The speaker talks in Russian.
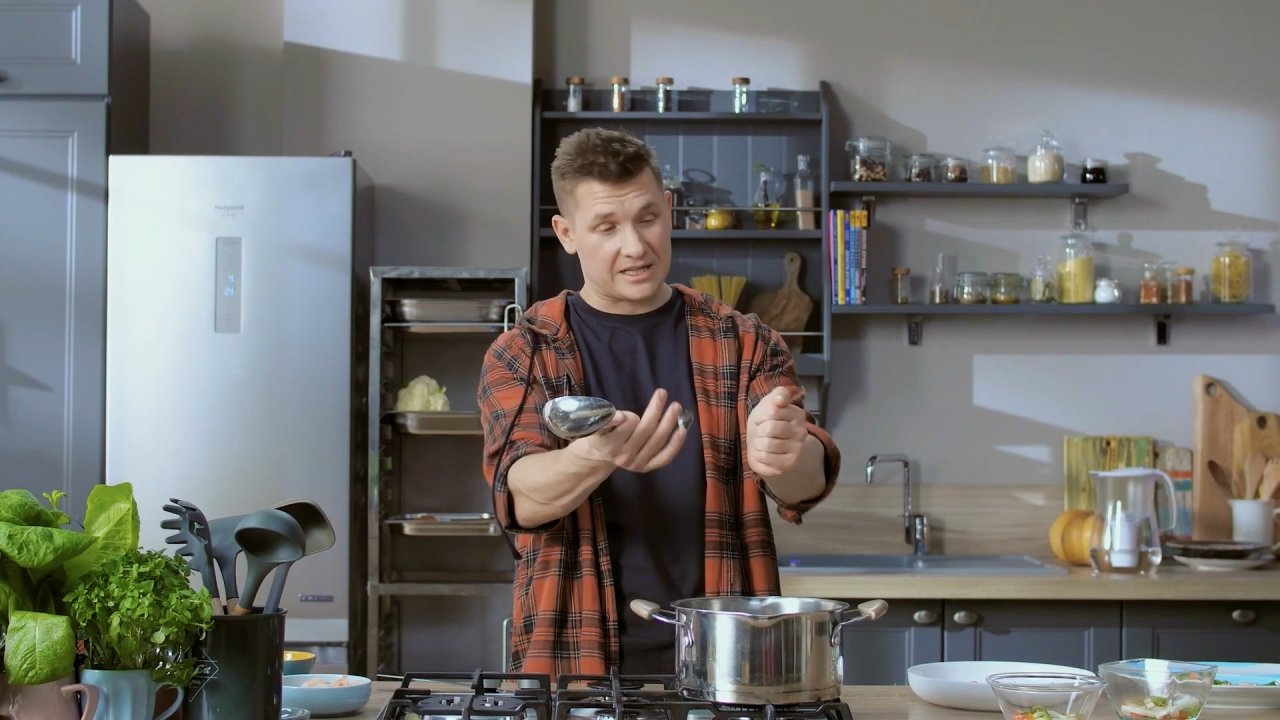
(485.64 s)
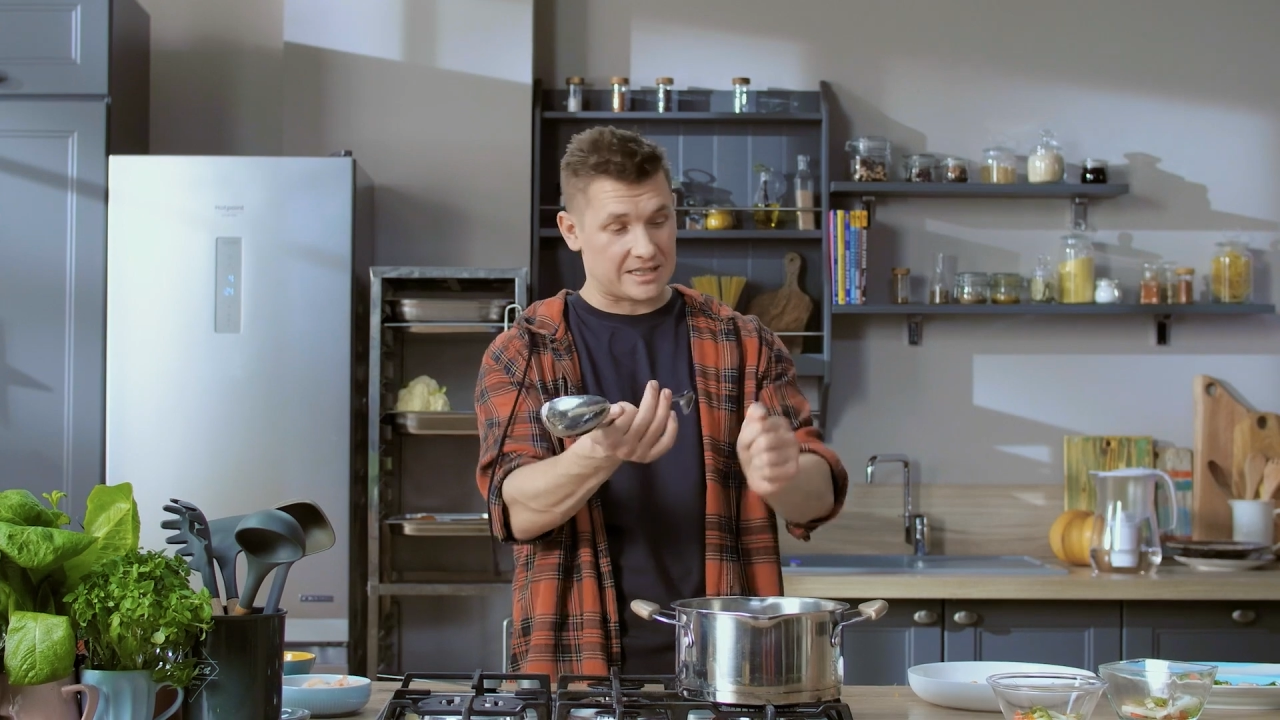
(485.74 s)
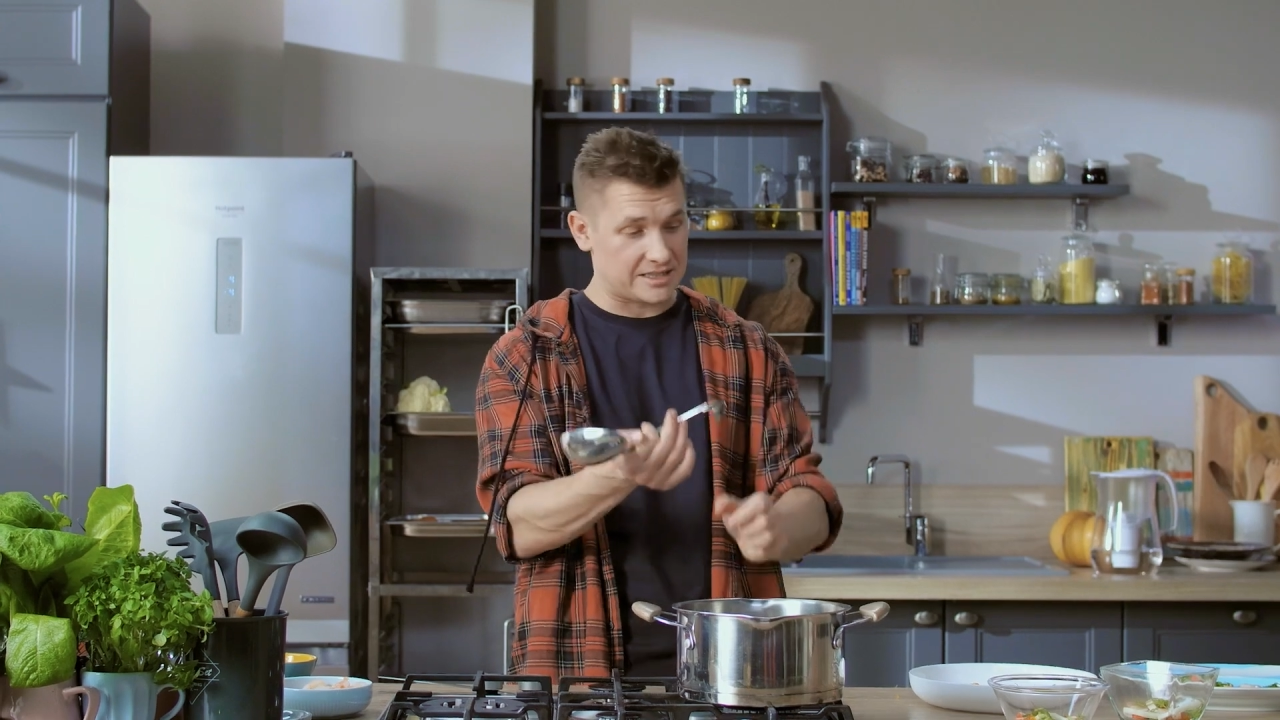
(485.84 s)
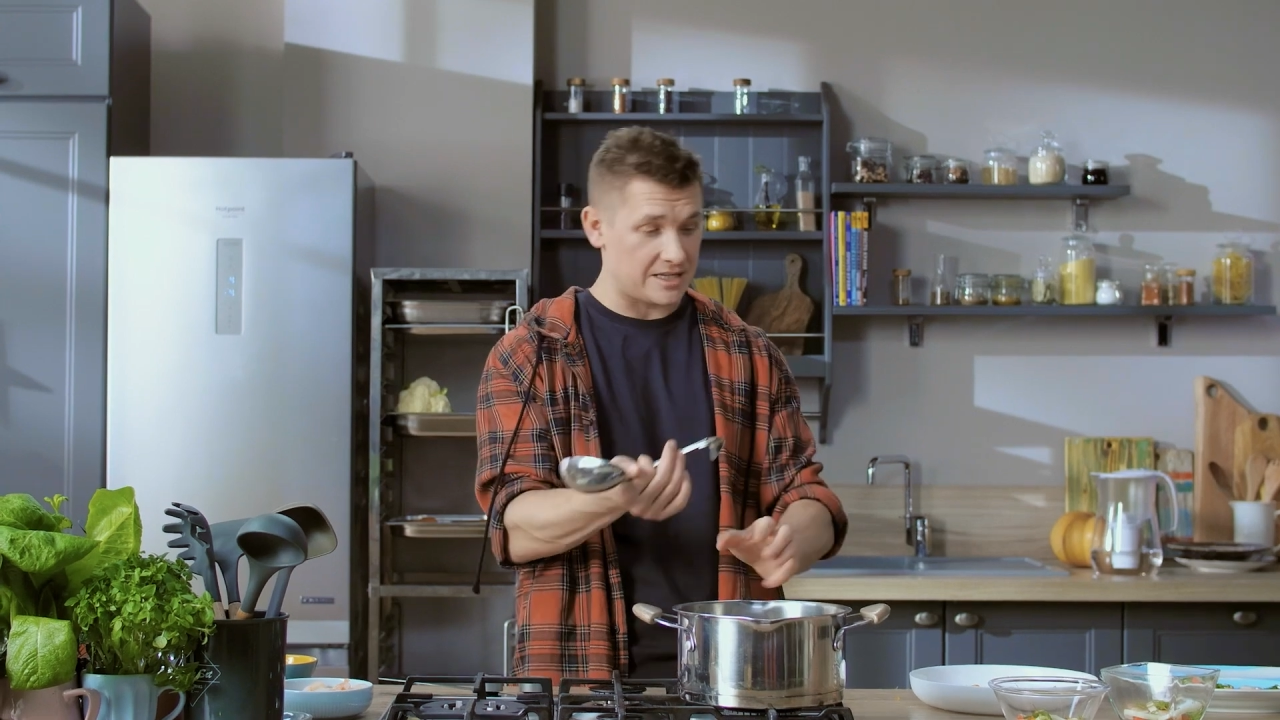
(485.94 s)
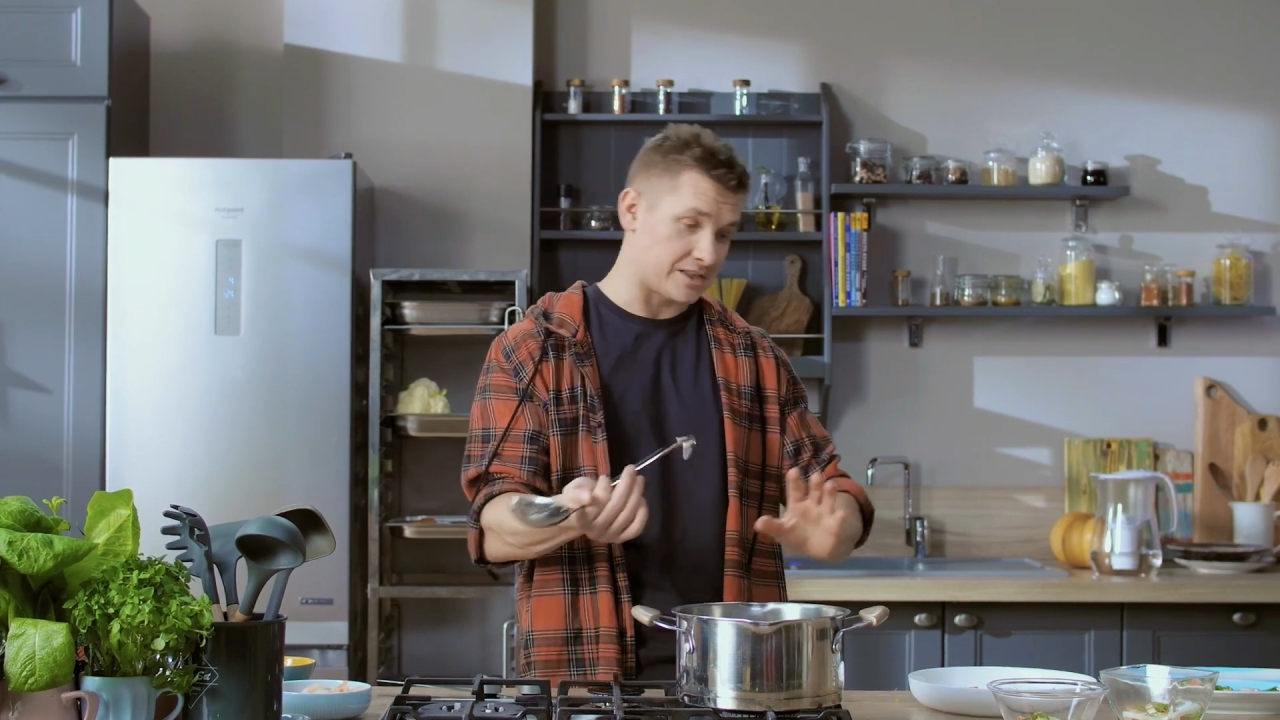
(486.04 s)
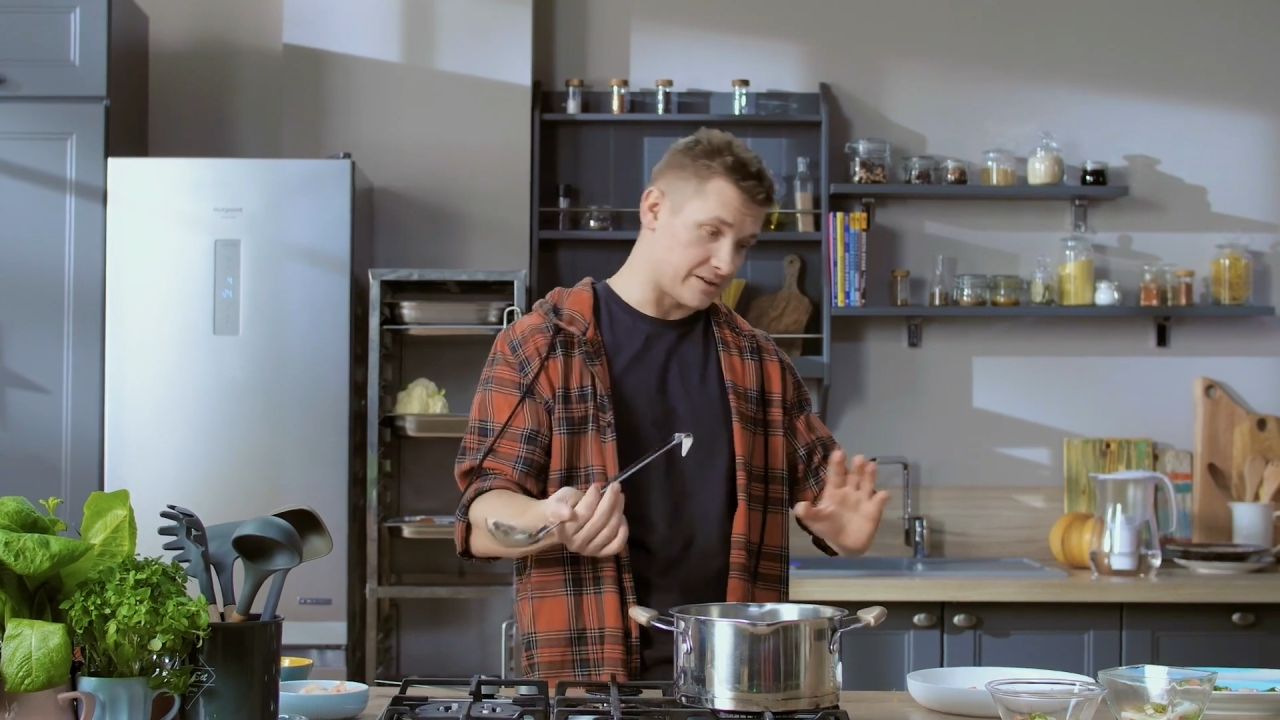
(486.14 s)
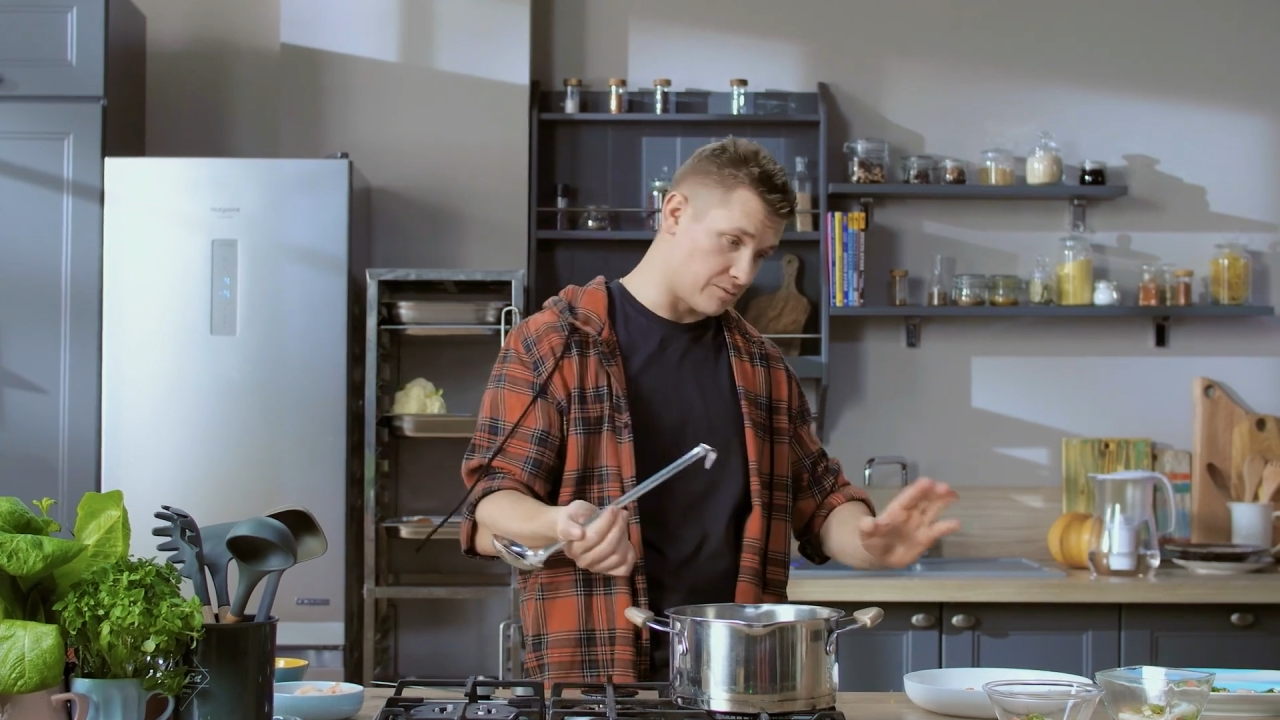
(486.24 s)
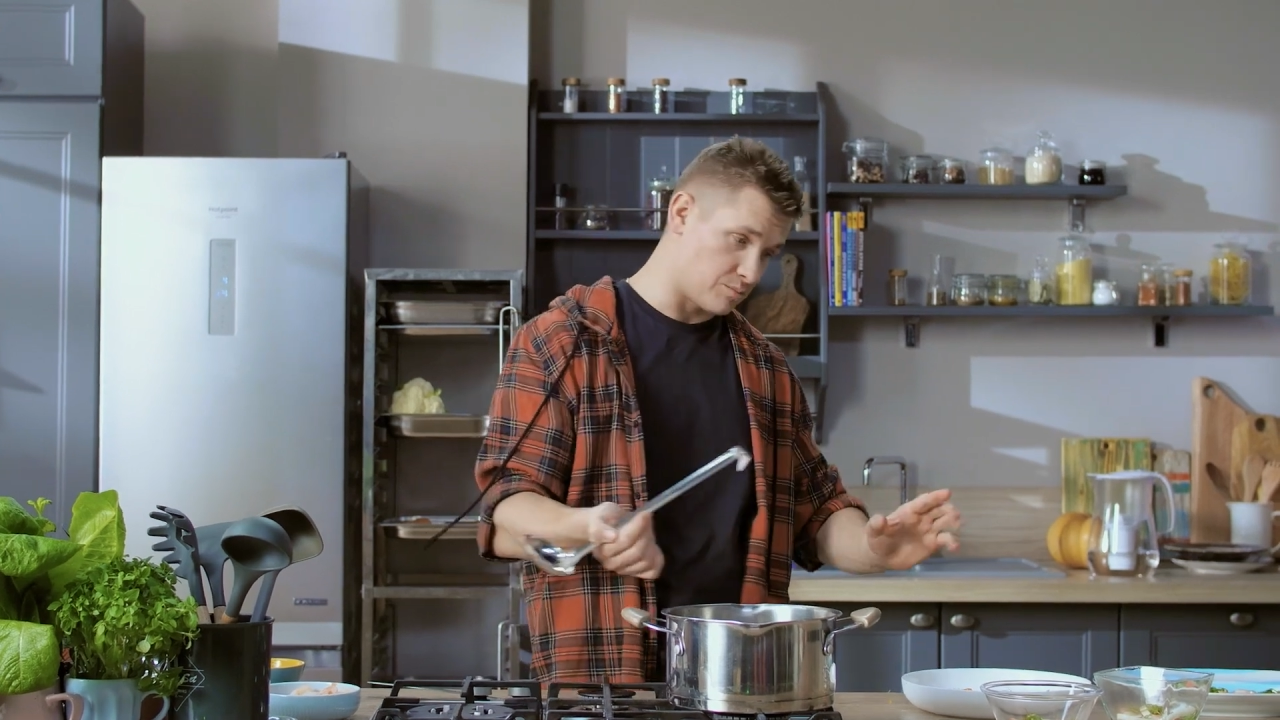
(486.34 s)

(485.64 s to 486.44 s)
все остынет,